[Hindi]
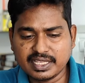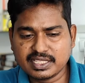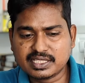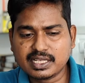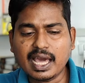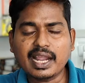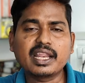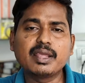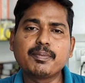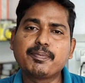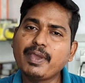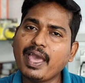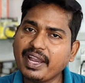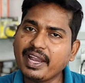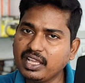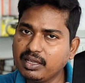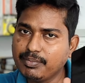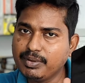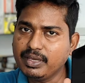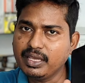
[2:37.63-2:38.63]
इसका
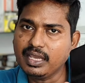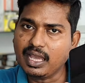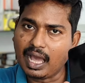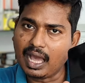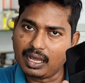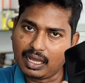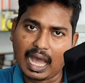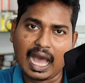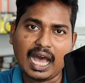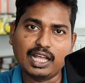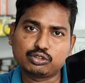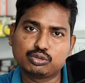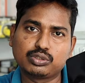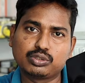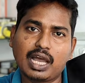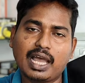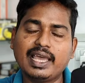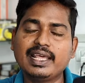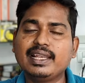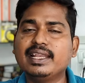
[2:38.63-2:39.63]
रिपेयरिंग भी आ
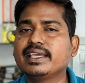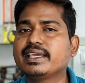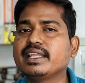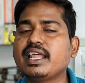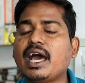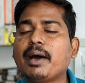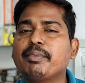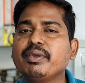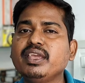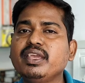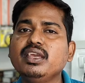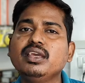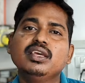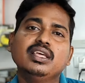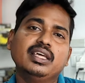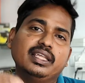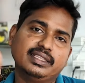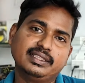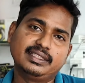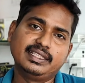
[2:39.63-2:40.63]
चुका है लेकिन अभी
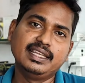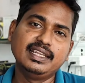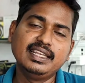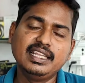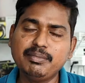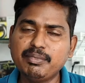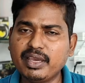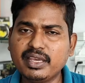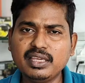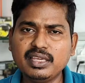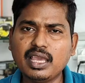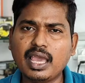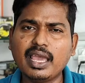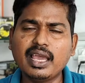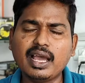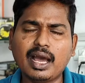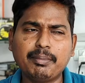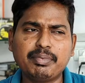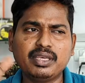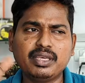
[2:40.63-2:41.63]
दिल्ली में ही
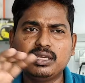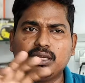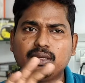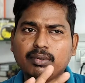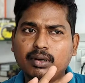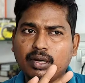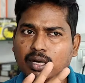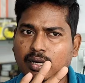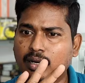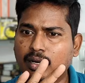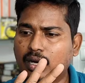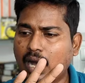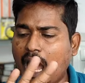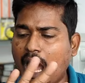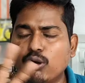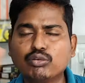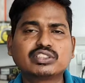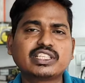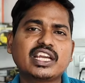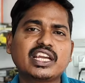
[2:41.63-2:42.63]
है अभी
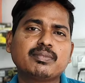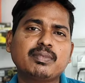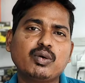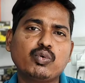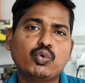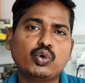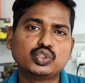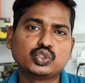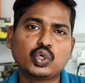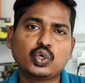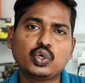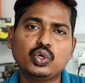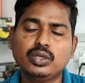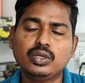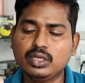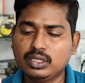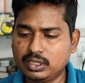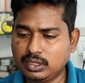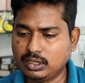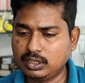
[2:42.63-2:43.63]
आउटसाइड में वो जो
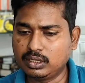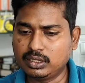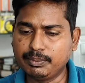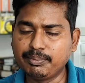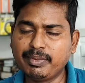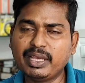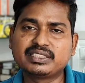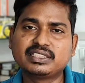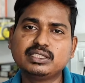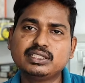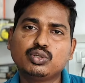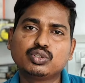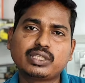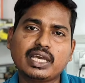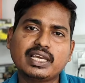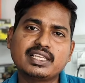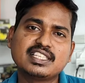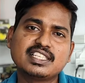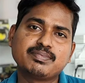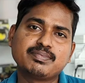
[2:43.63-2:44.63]
मशीन
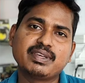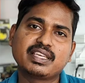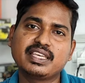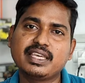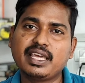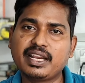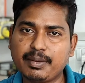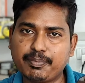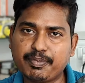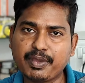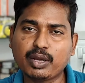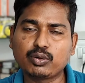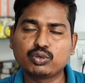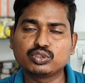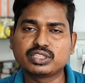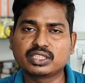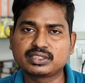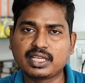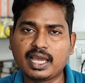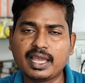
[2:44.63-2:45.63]
होता है जिसमें कि ये रिपेयर
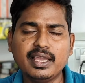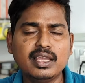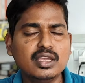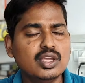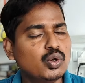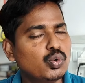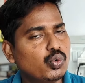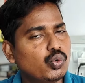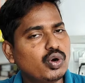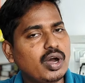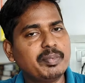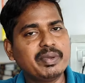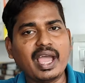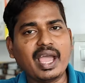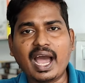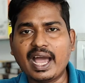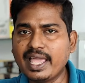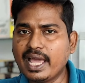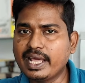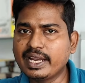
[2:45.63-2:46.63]
हो सकता है वो अभी
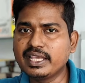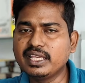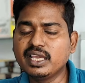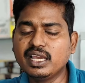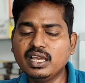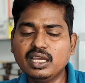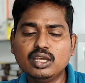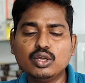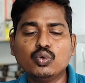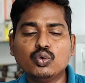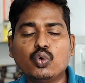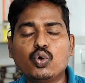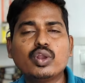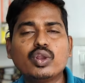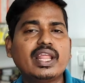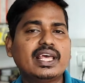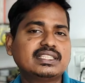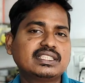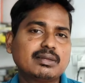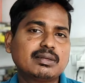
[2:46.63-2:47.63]
आया नहीं है वो
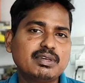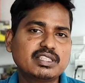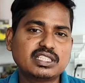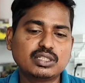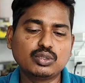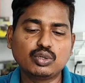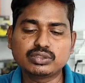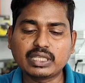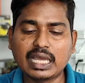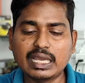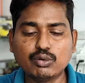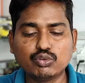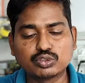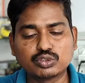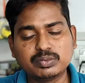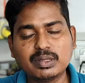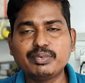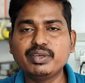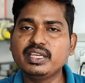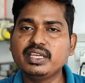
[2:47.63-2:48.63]
लेजर मशीन होता है
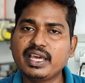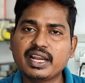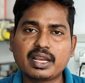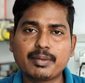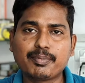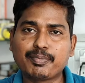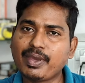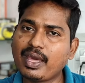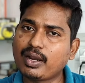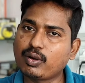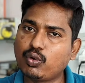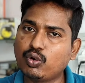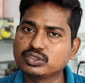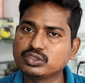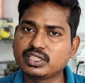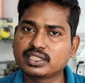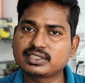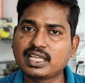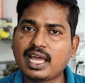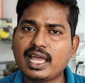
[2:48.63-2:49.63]
उसमें भी ये रिपेयर
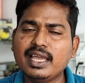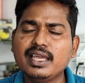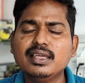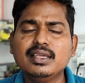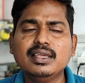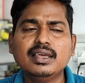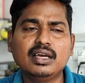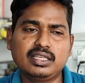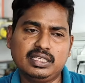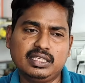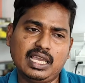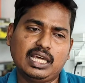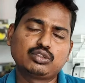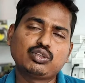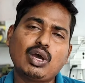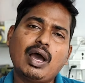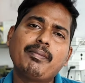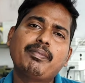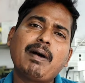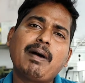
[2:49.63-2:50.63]
हो सकता है या
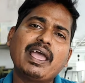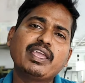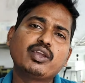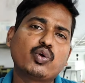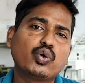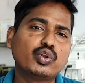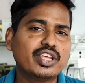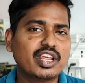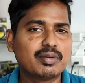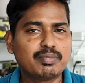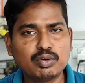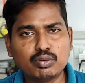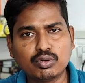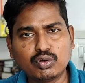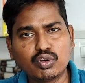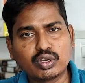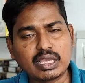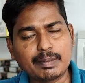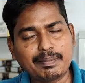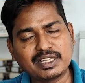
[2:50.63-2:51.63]
तो आप बाइक कोरियर भी उन
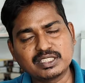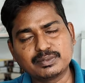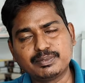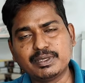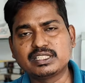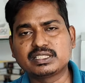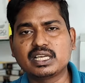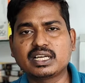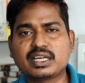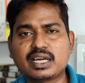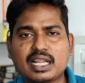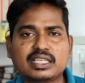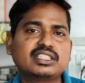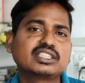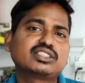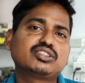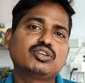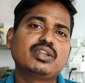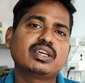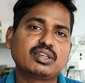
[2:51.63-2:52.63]
लोग के पास भेज के करा
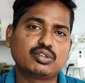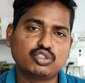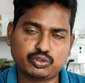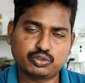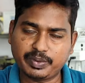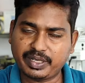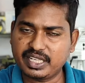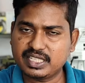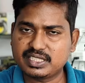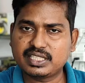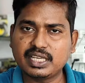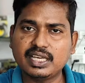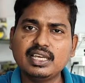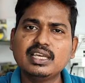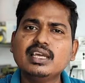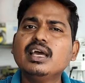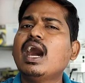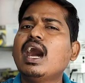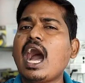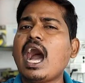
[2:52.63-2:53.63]
सकते हो लेकिन उसमें रिक्स है
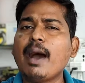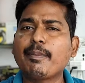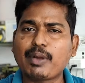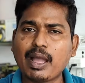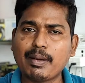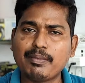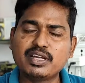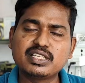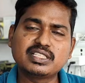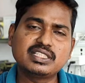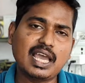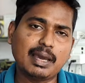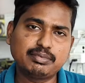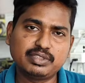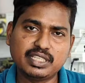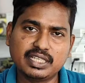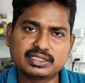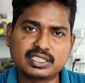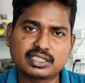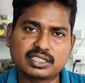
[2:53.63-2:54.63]
आपका मर्जी
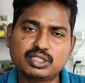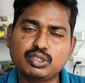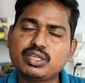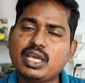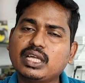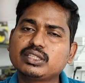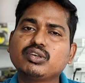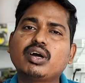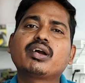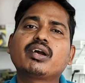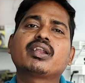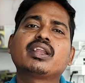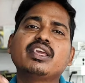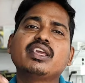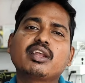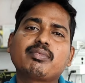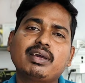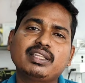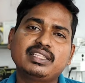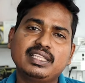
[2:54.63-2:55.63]
आप देख सकते हो या तो अगर
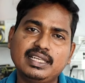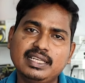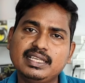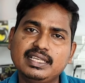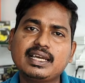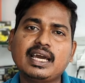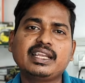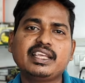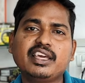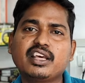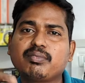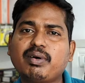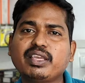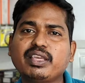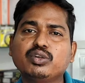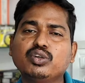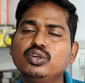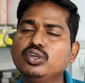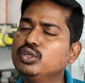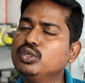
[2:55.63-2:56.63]
नियर बाई दिल्ली का नियर
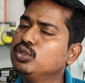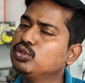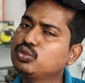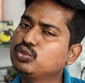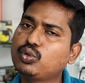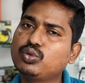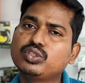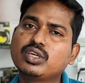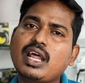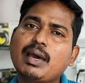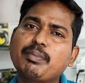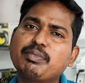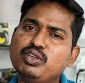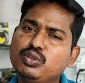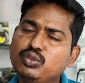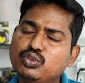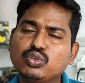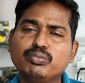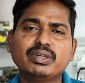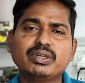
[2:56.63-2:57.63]
बाई हो तो उधर आप
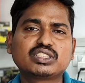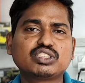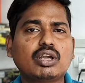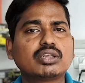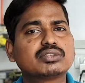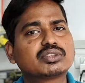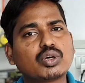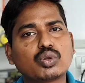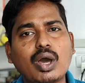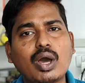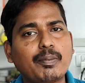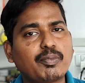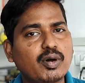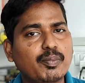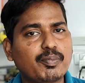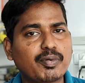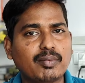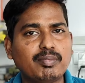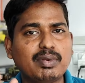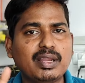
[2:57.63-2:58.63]
यूट्यूब में सर्च करो
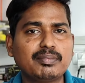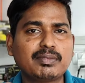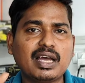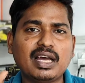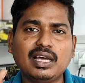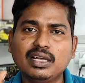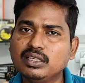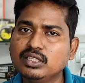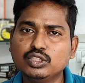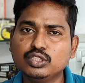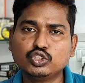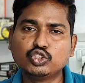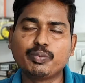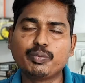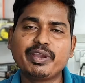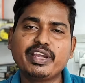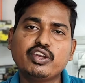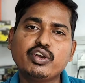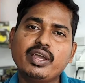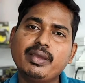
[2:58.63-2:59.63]
आपको प्रॉब्लम का जो
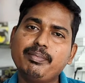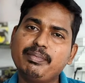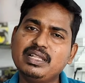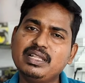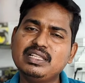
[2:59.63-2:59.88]
वीडियो है